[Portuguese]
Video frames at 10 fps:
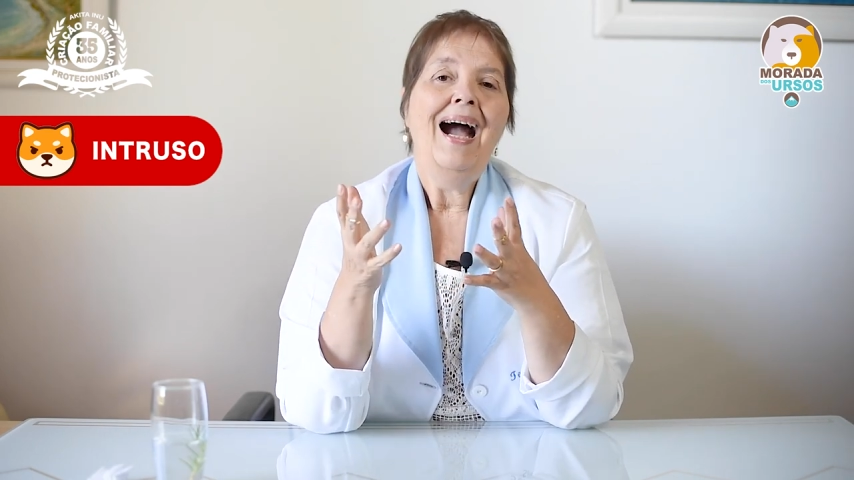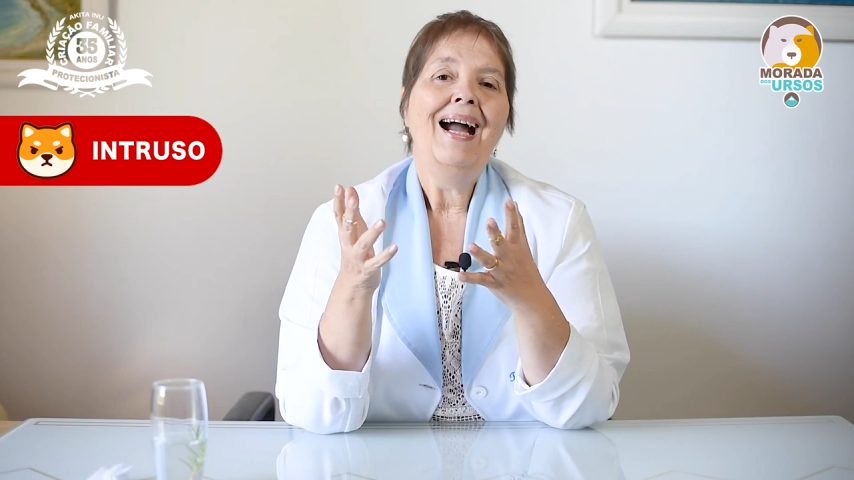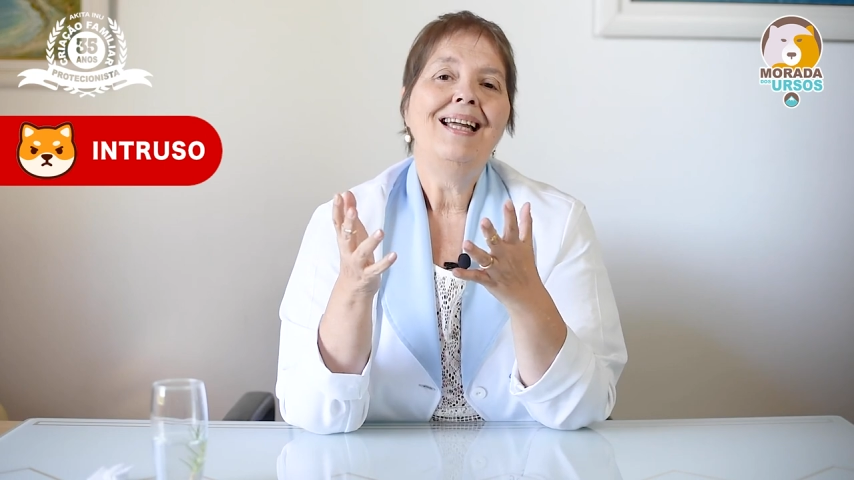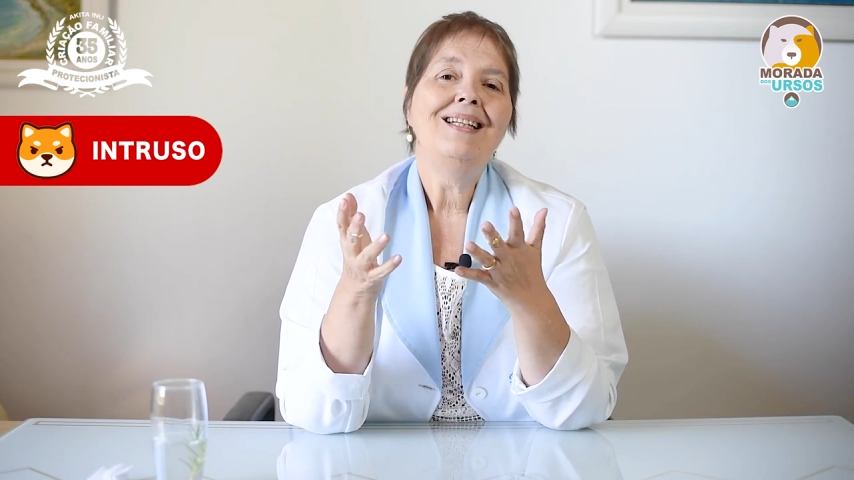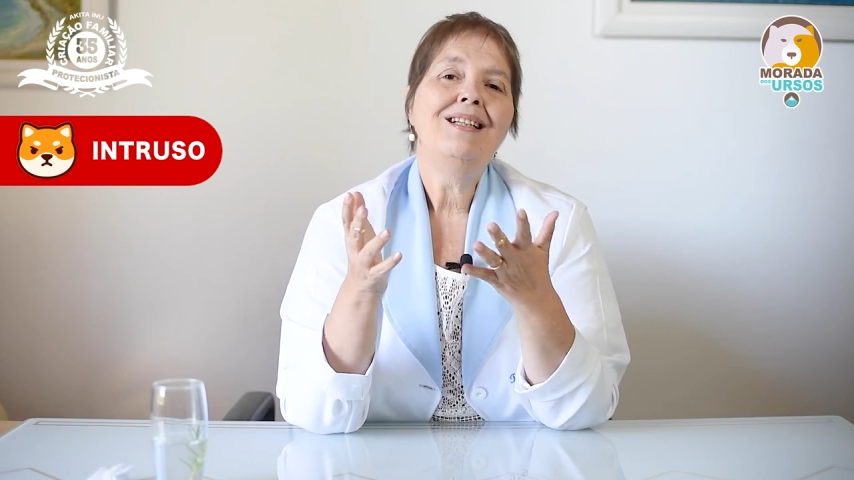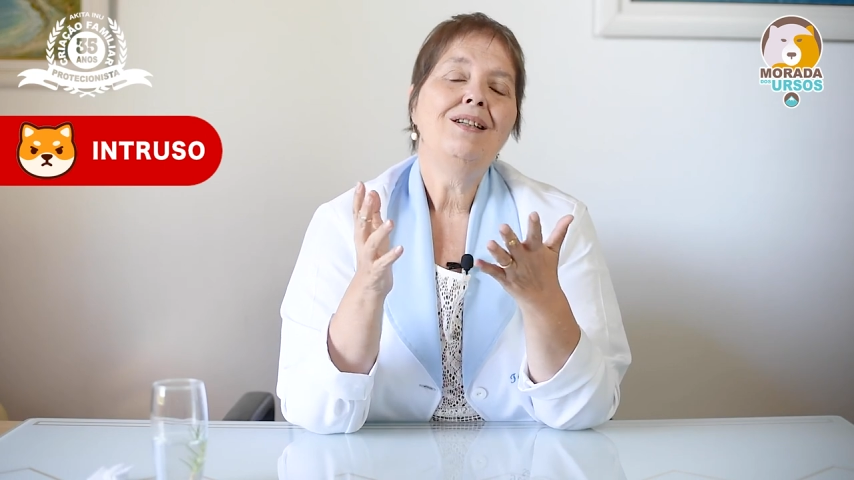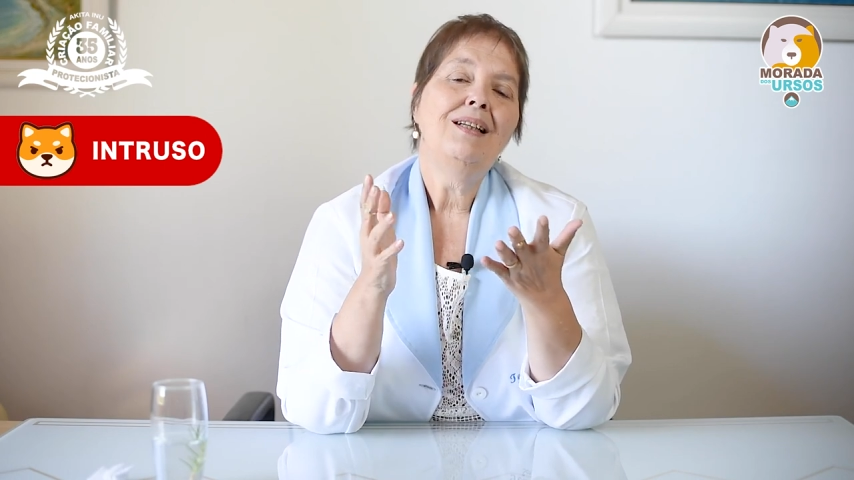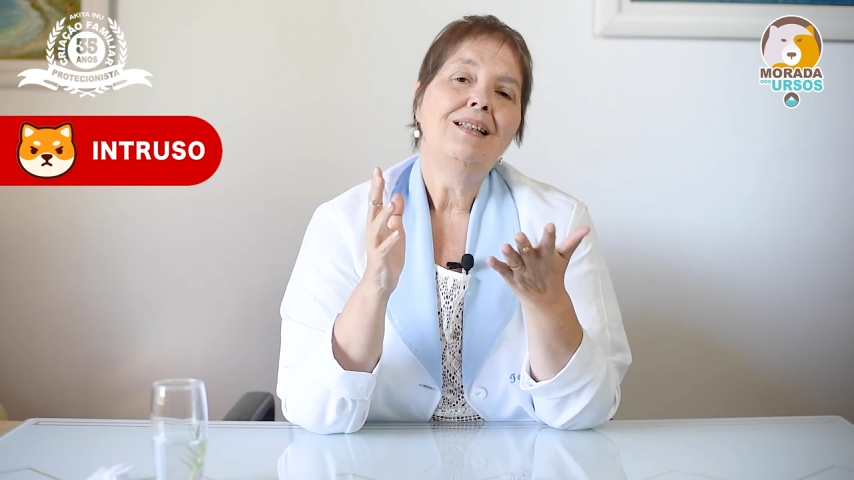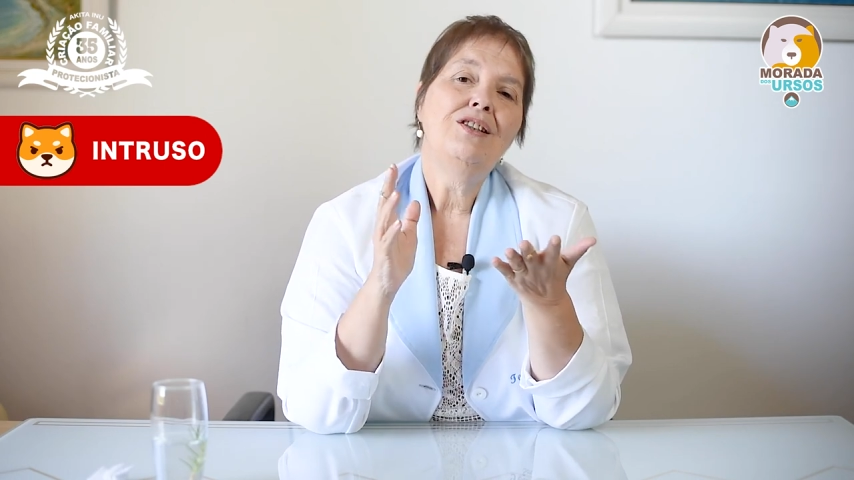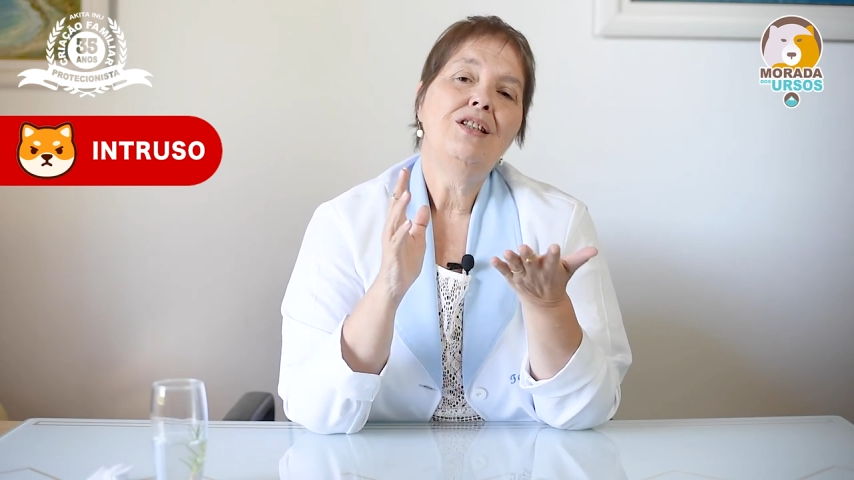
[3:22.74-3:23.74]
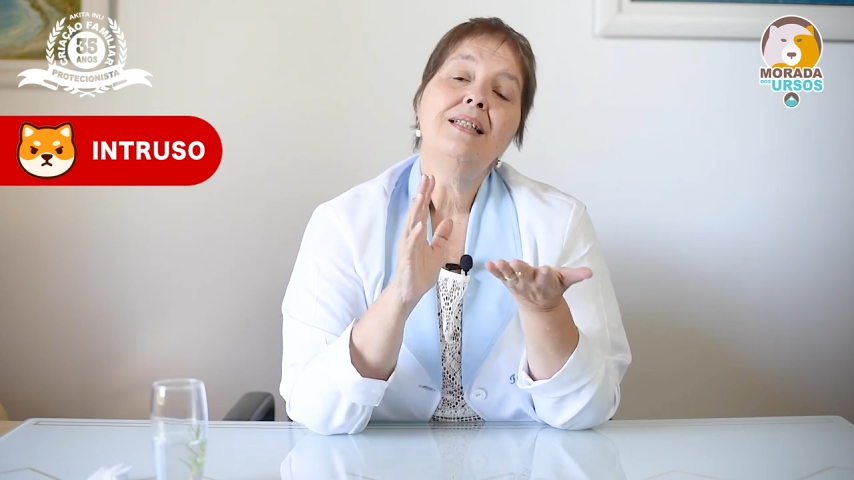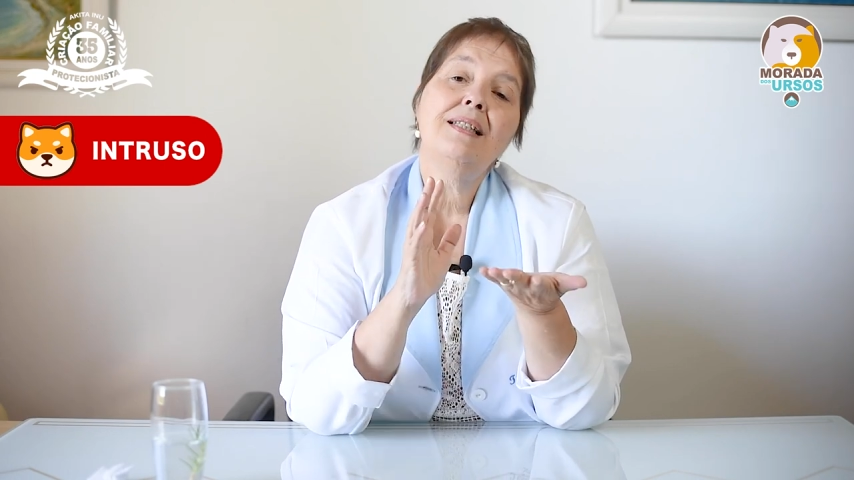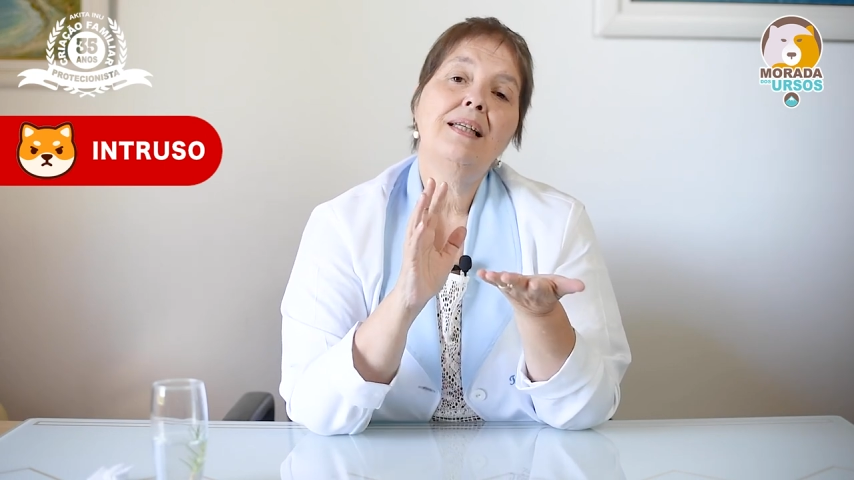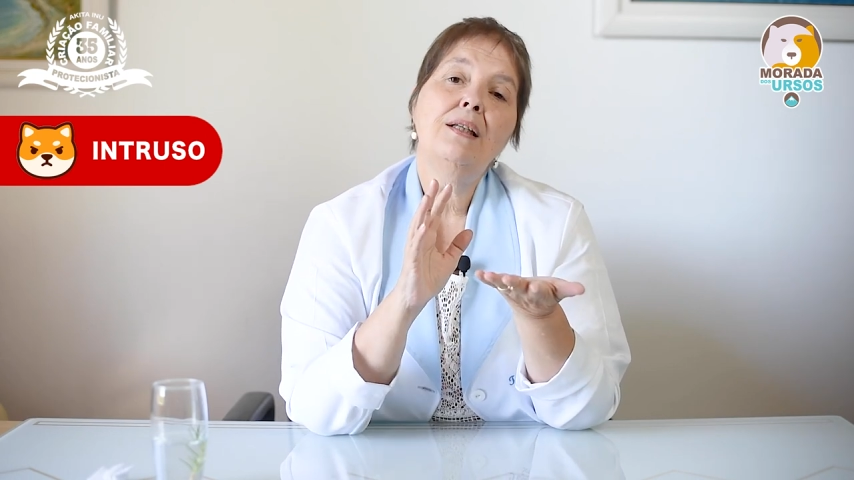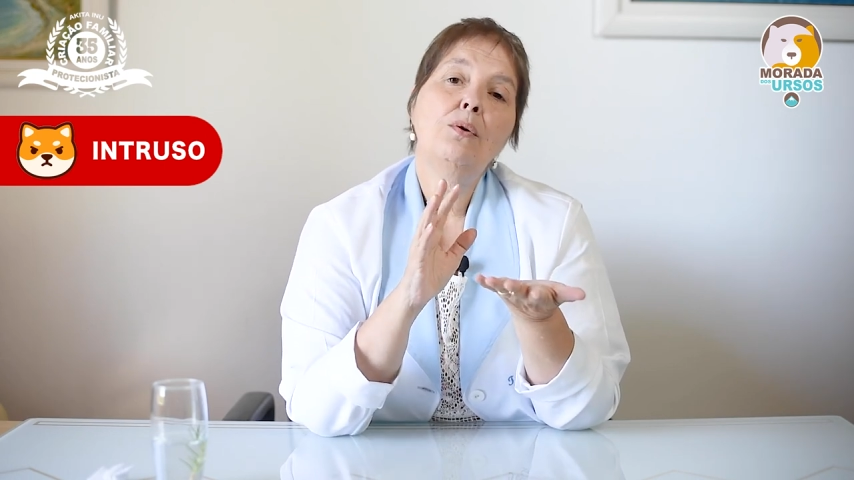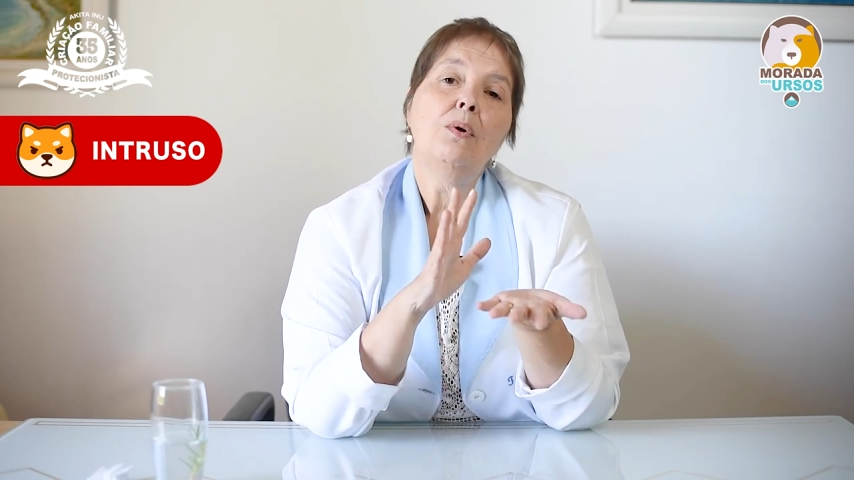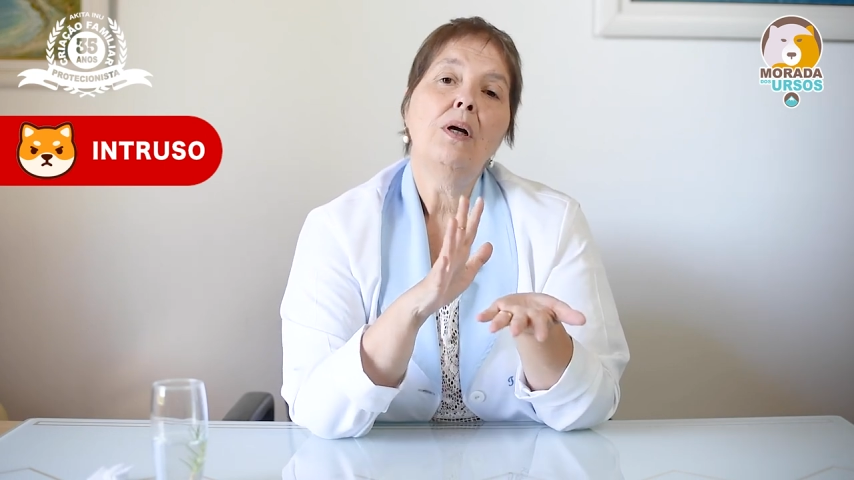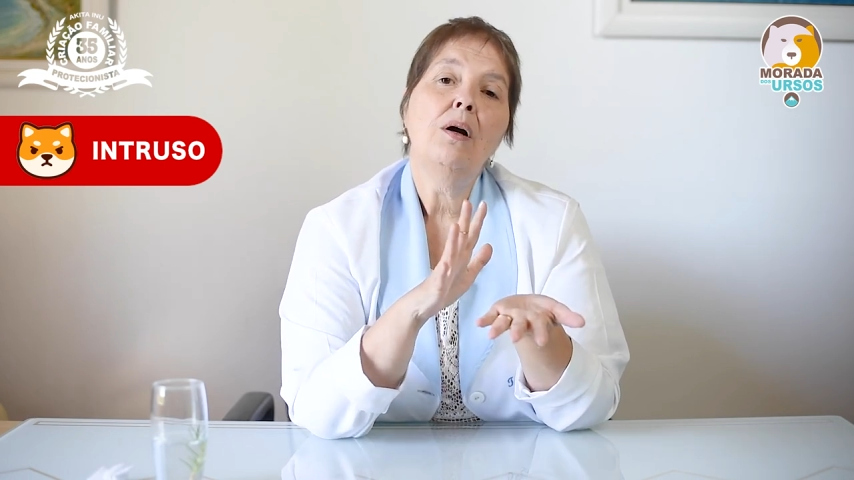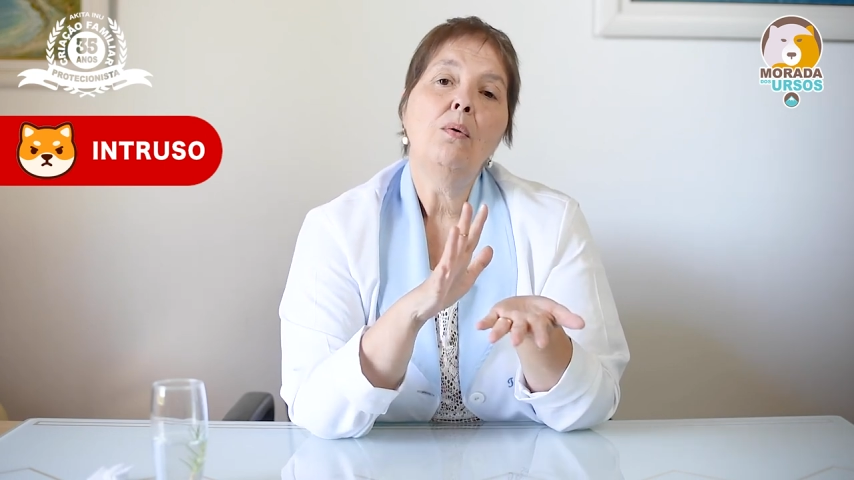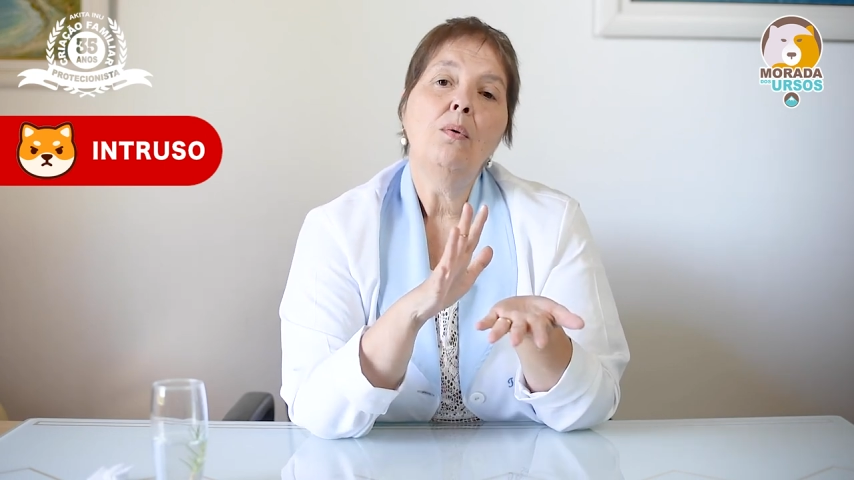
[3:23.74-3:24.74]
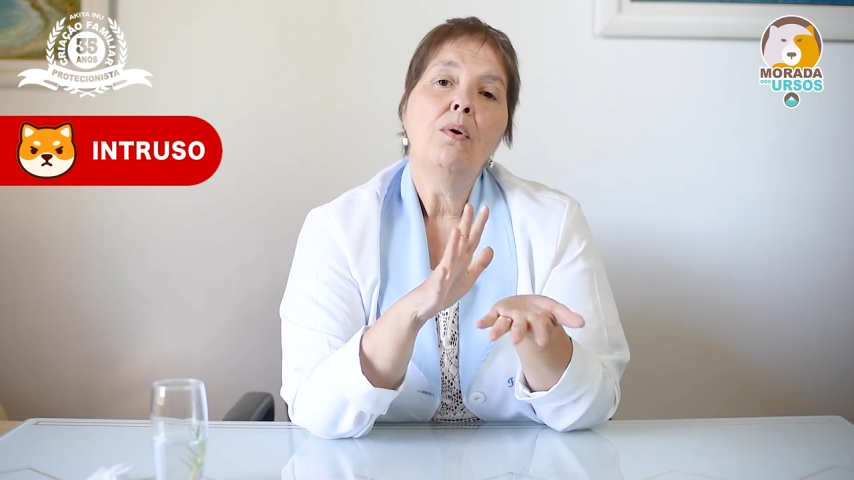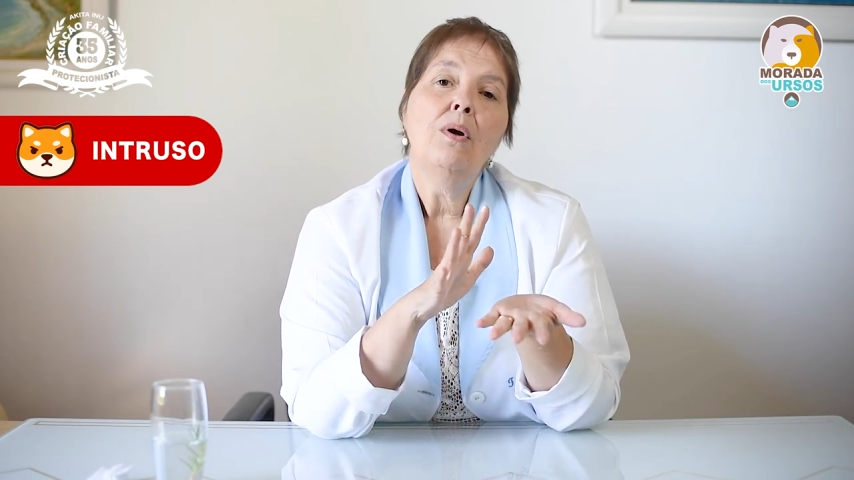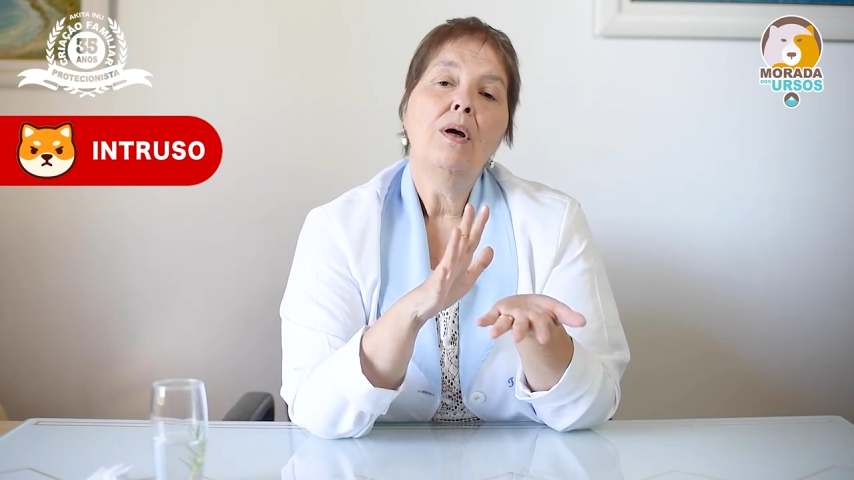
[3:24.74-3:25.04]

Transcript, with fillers: Aí dizem que o cão